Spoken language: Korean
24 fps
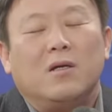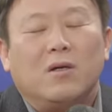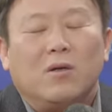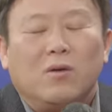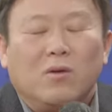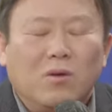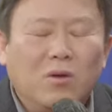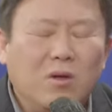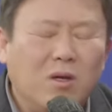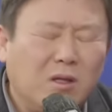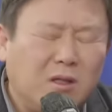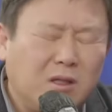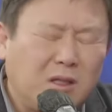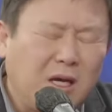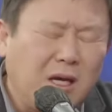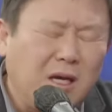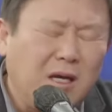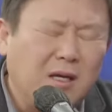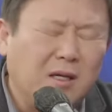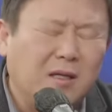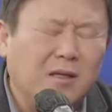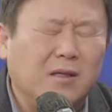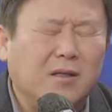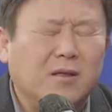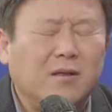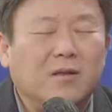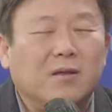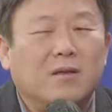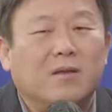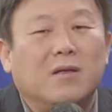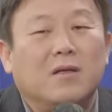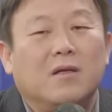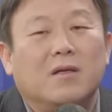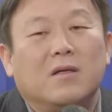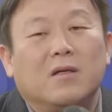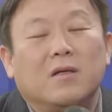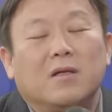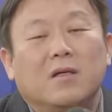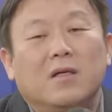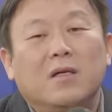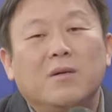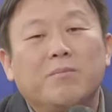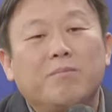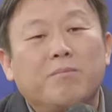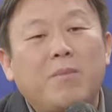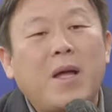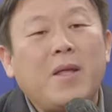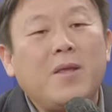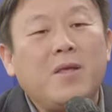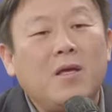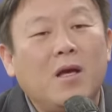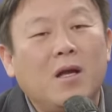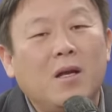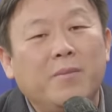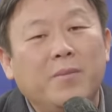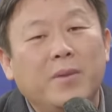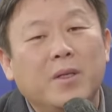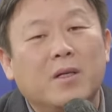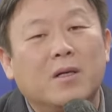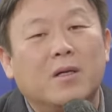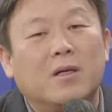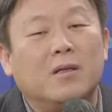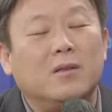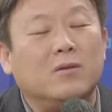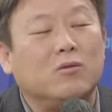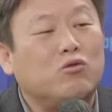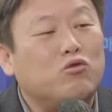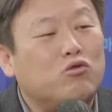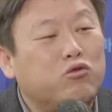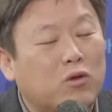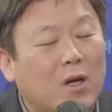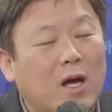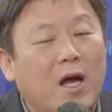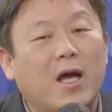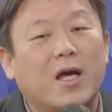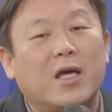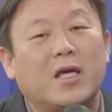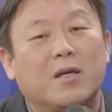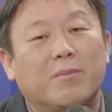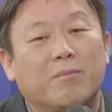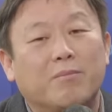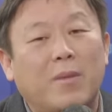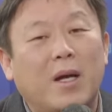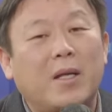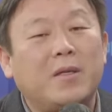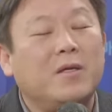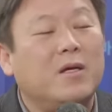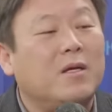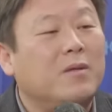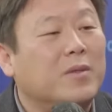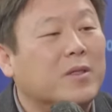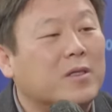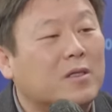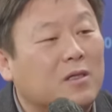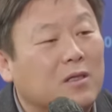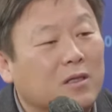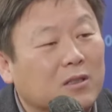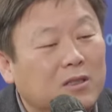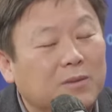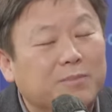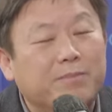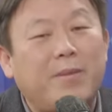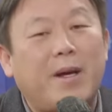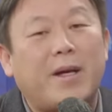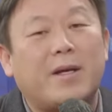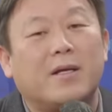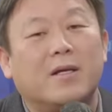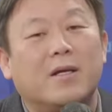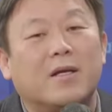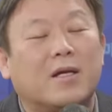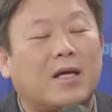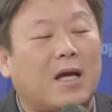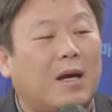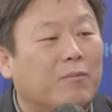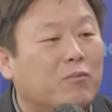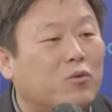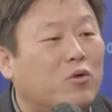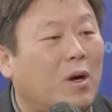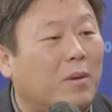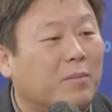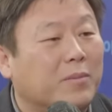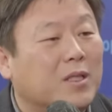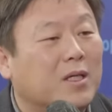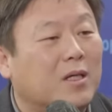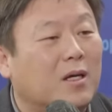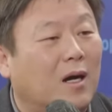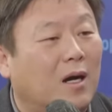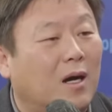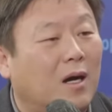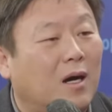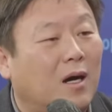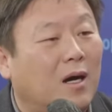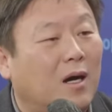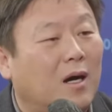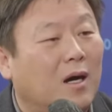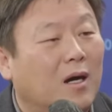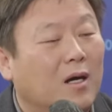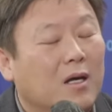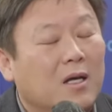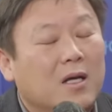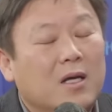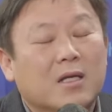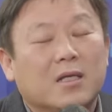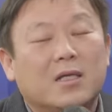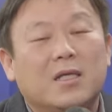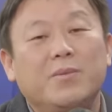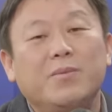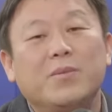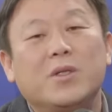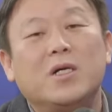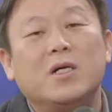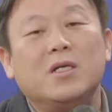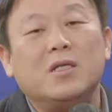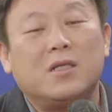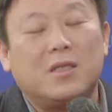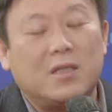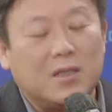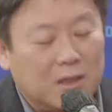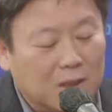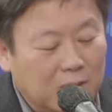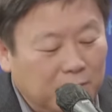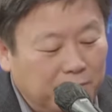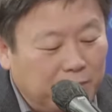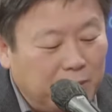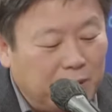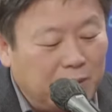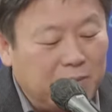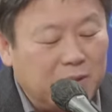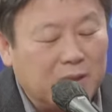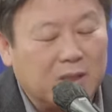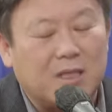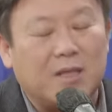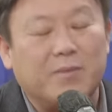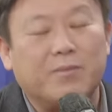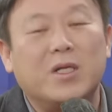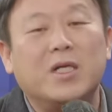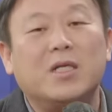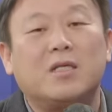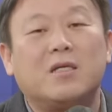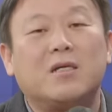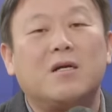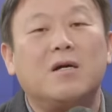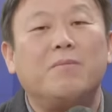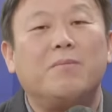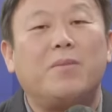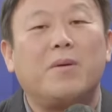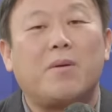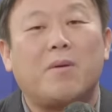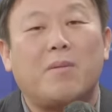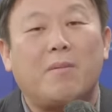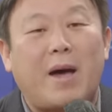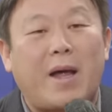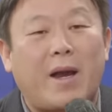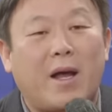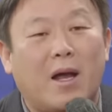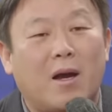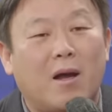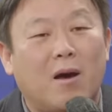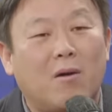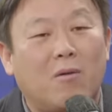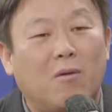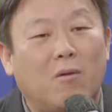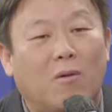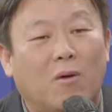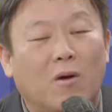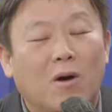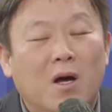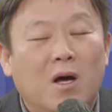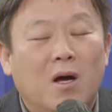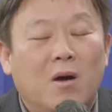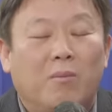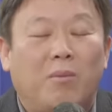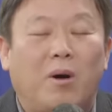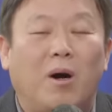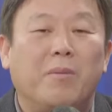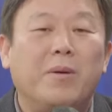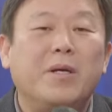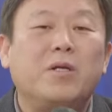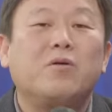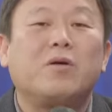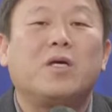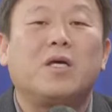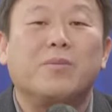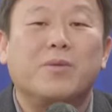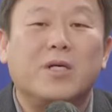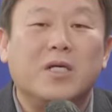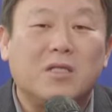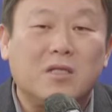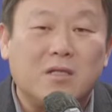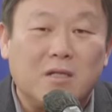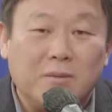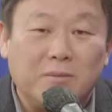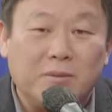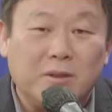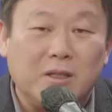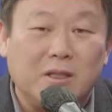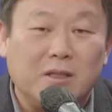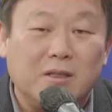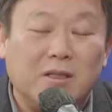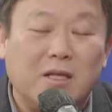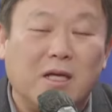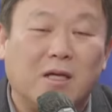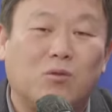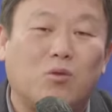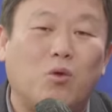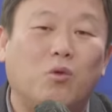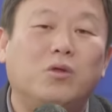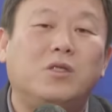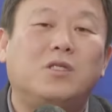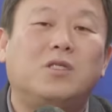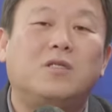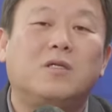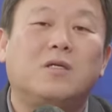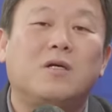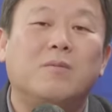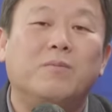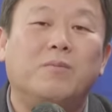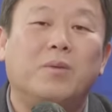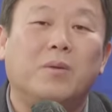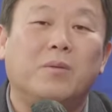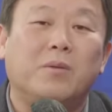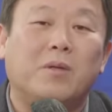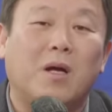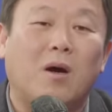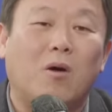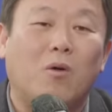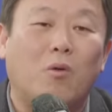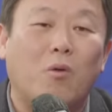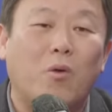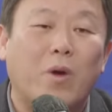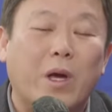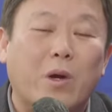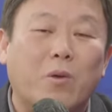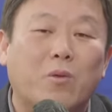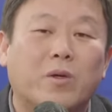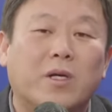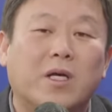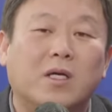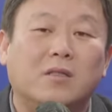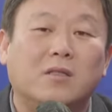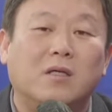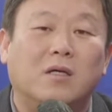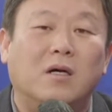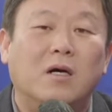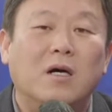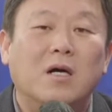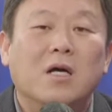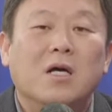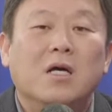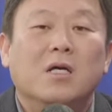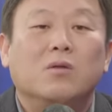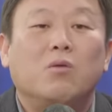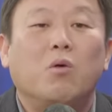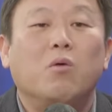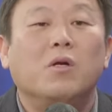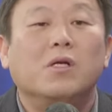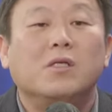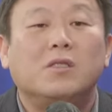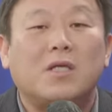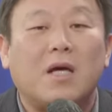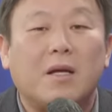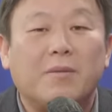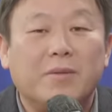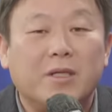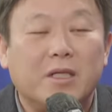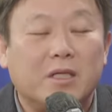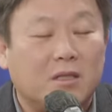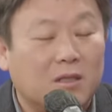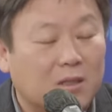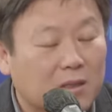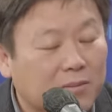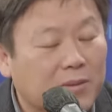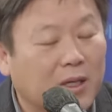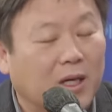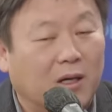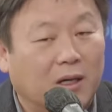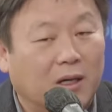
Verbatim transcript: 그렇게 입만 열면 구라에 입만 열면 거짓말을 이렇게 함부로 합니까? 음. 김건희 특검법을 김건희 특검법으로 말 안 하고 법에도 김건희 특검법이 되는데 도이치 특검법이라고 왜곡해서 독일 사람들이 들으면